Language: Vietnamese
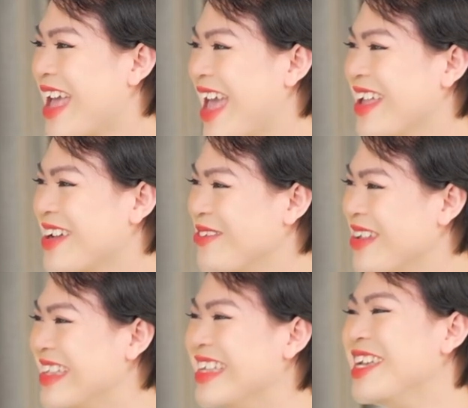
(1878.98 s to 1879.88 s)
nghe câu
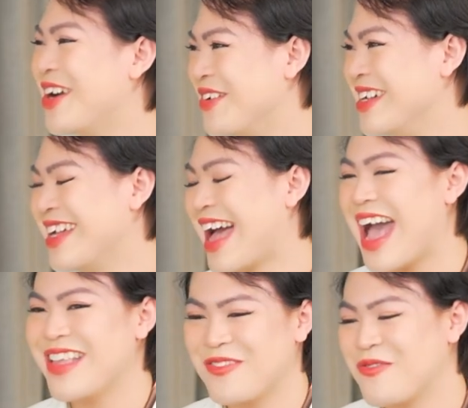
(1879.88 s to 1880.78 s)
đấy nhiều ấy là
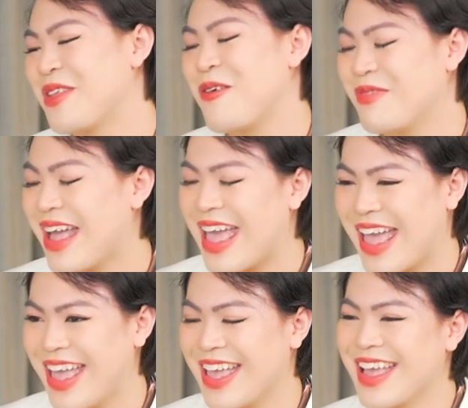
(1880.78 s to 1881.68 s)
ai trong cộng đồng
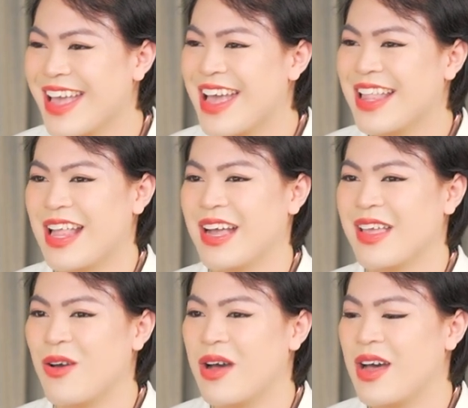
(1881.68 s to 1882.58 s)
nghe ấy Là
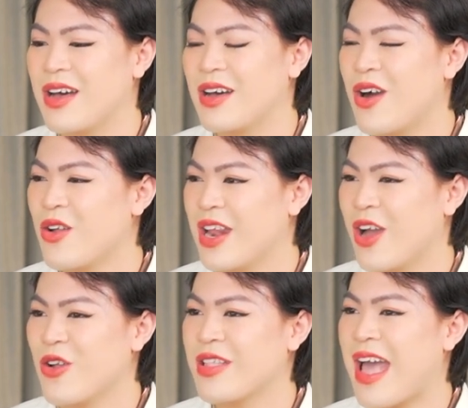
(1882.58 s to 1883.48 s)
kiểu uh, con này là
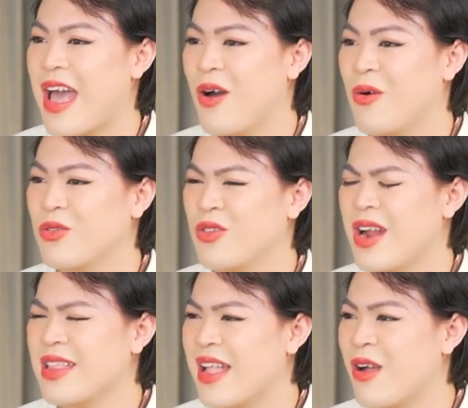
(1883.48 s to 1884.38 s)
con nào Nó
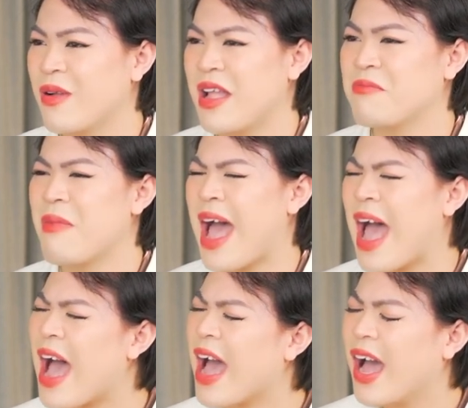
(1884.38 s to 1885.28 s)
là đàn ông hay đàn
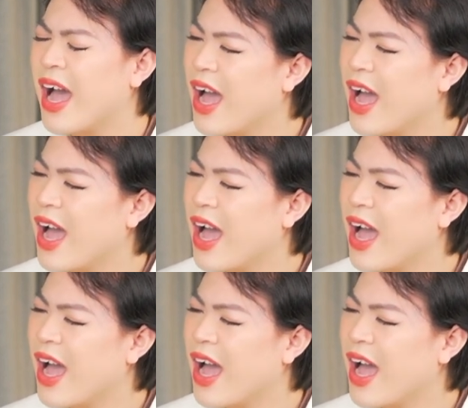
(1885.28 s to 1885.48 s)
bà